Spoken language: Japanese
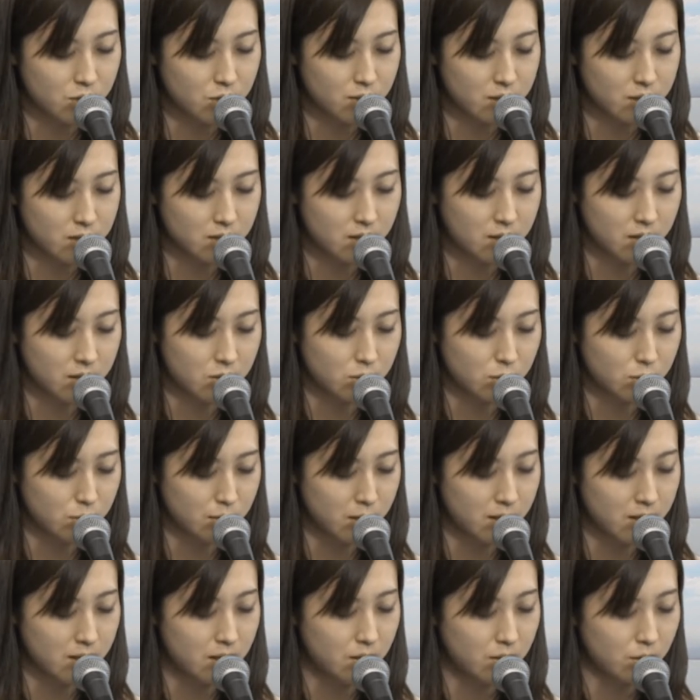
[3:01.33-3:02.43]
イエスキリストの皆
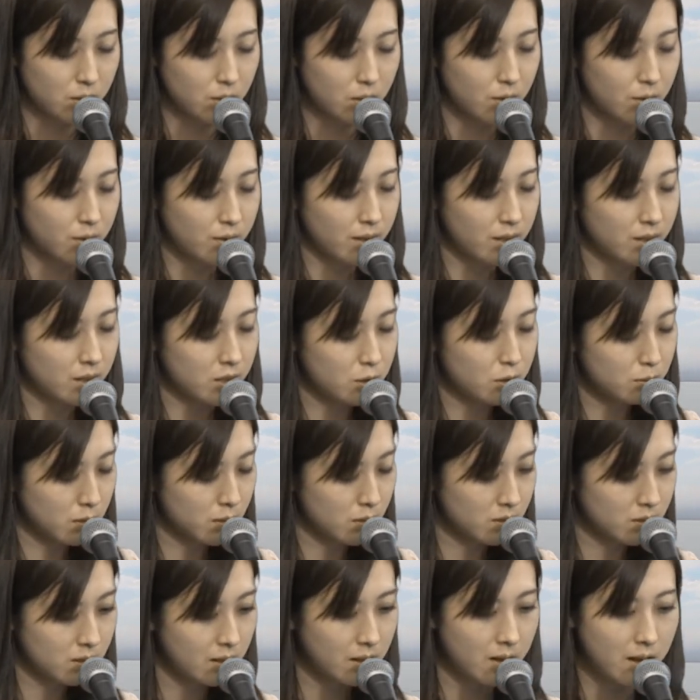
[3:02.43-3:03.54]
によってお祈りいたしま
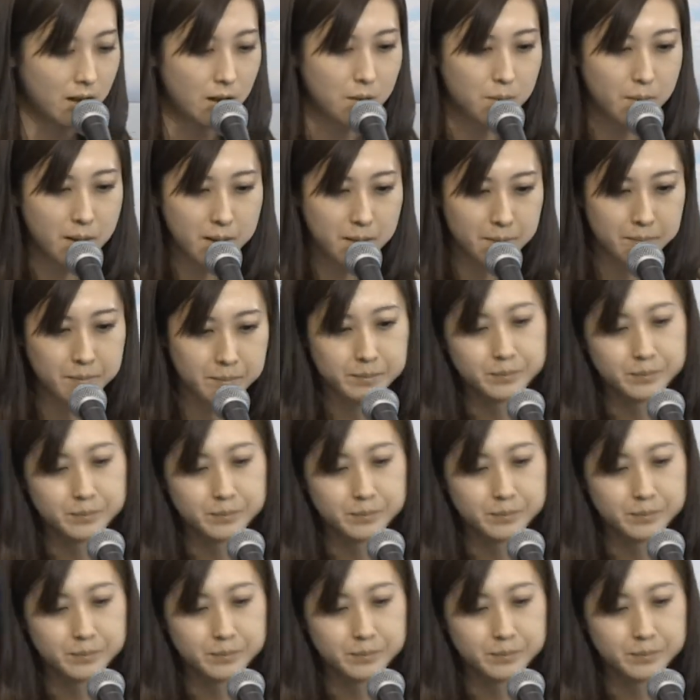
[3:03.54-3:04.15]
すアーメン